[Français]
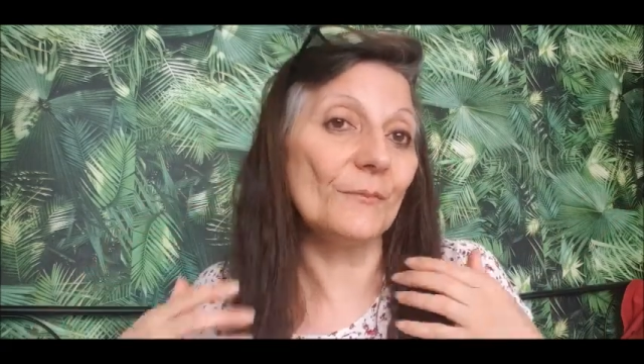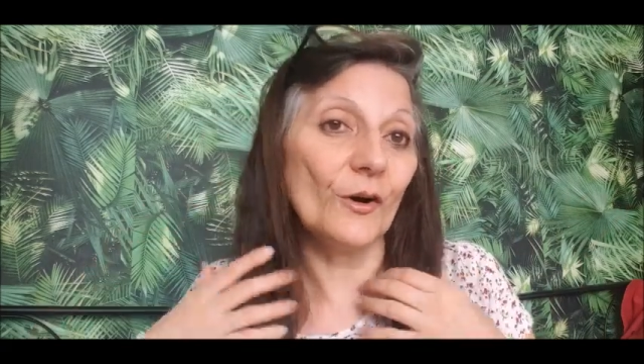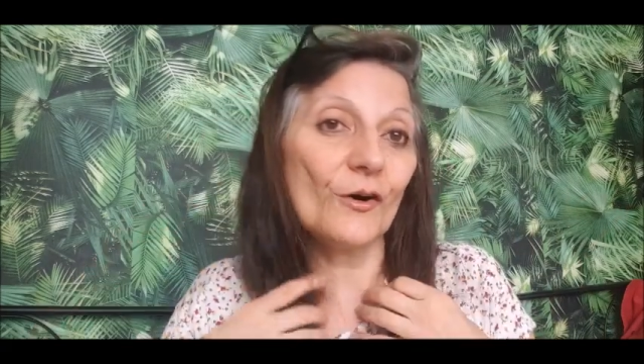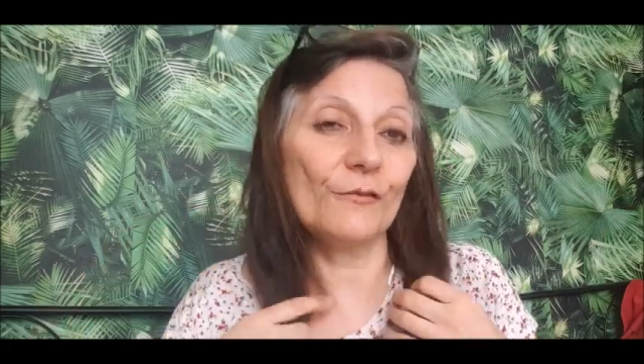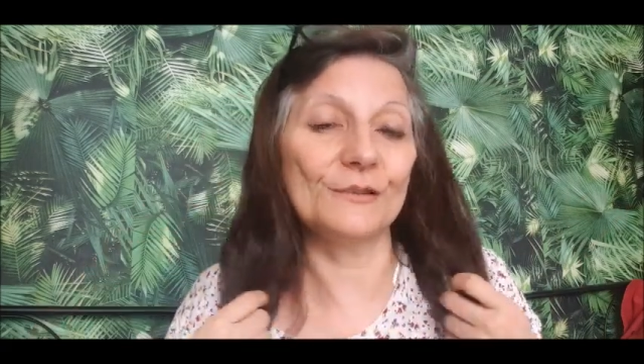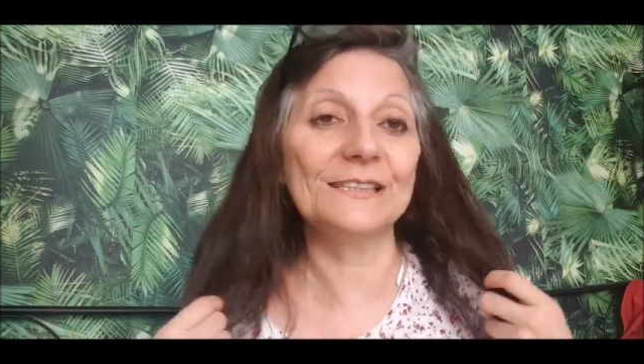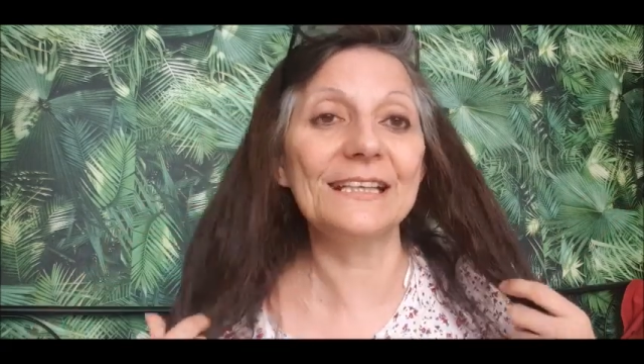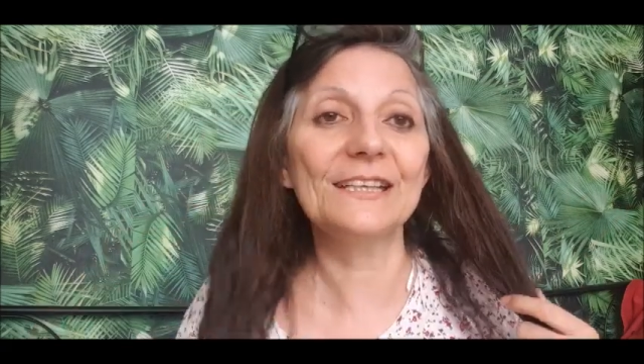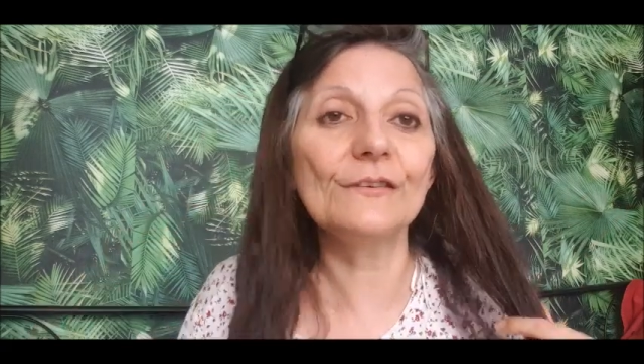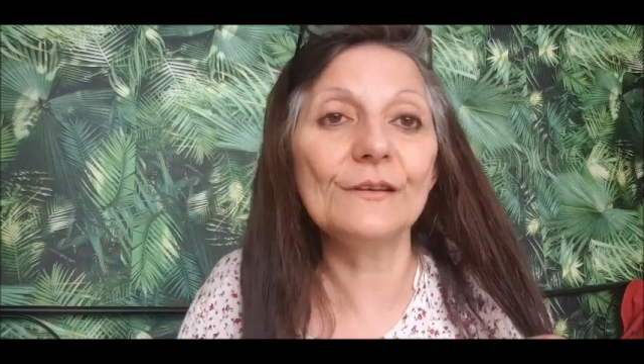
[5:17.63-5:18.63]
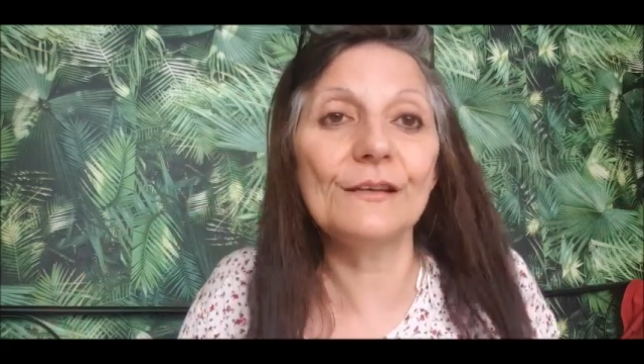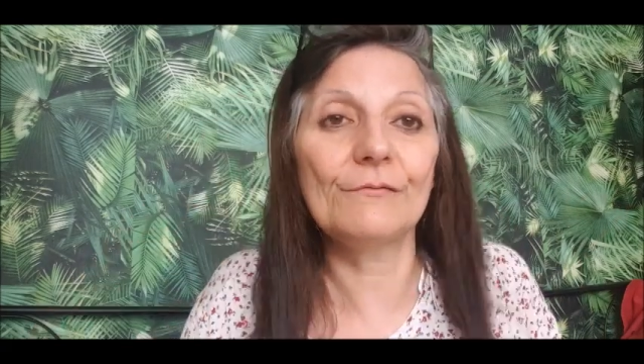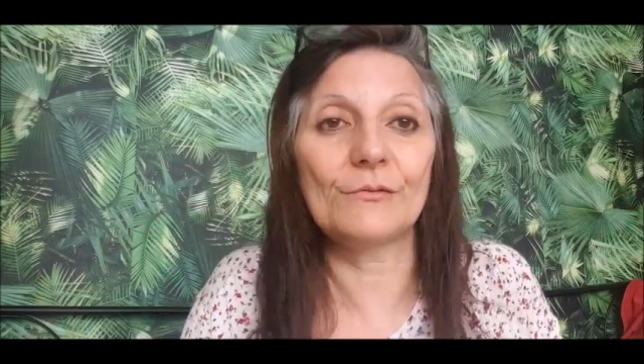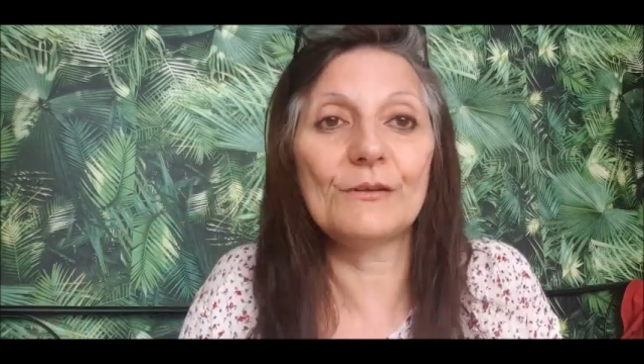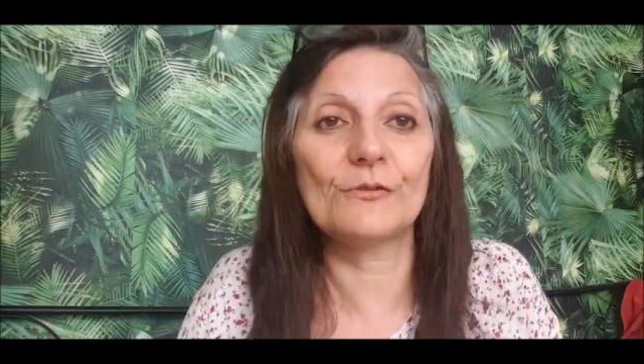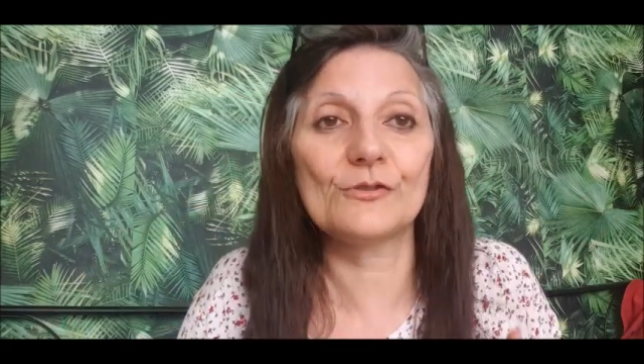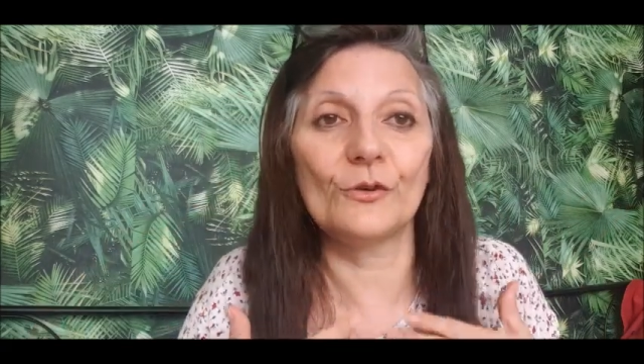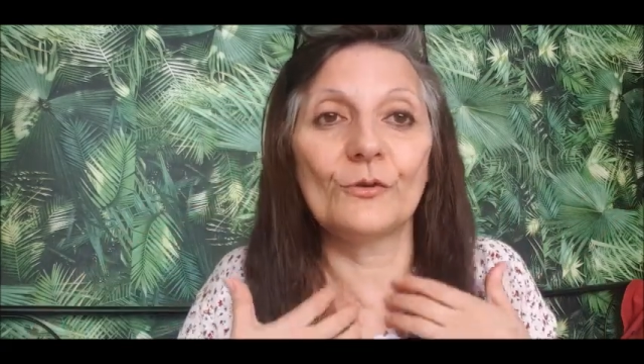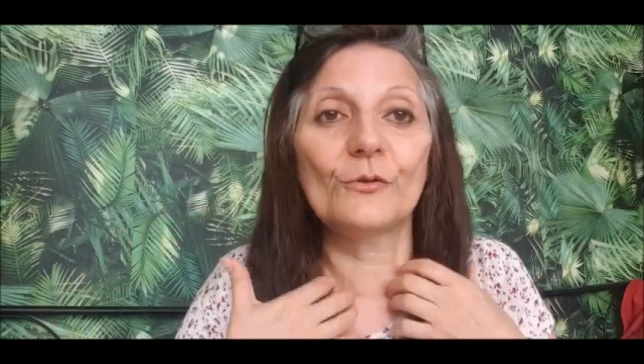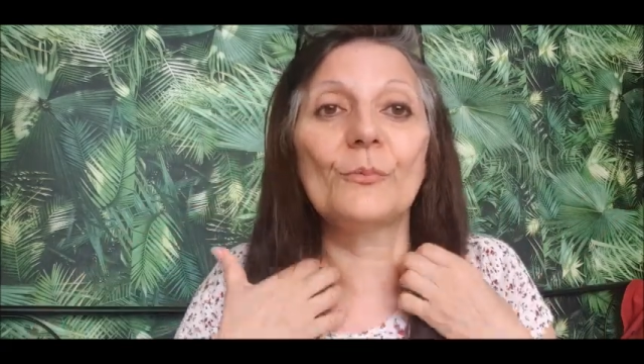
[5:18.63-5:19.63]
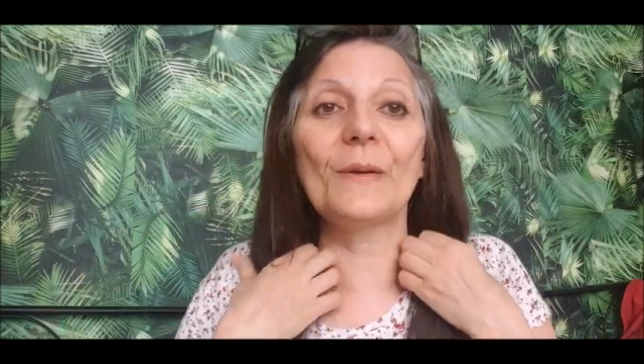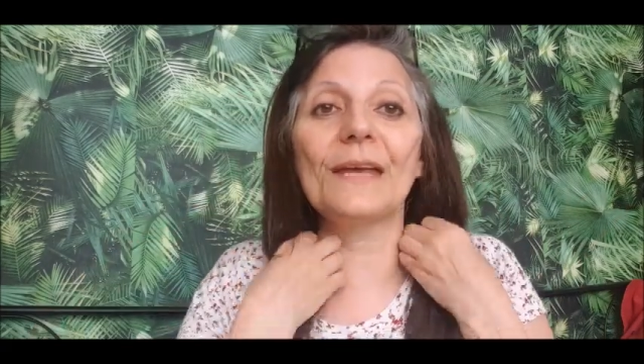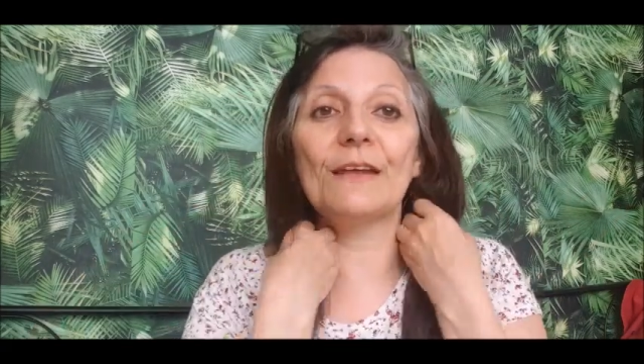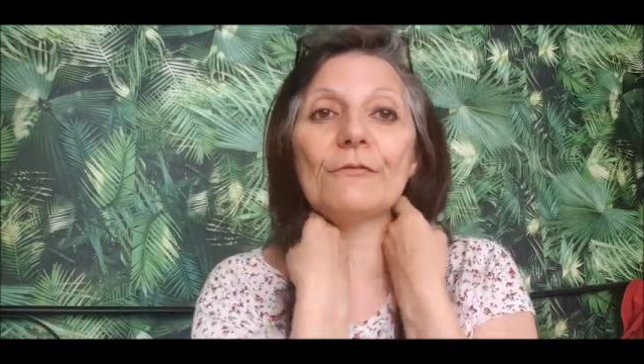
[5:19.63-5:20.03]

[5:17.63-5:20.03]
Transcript: mais encore faut-il qu'il faut s'en occuper.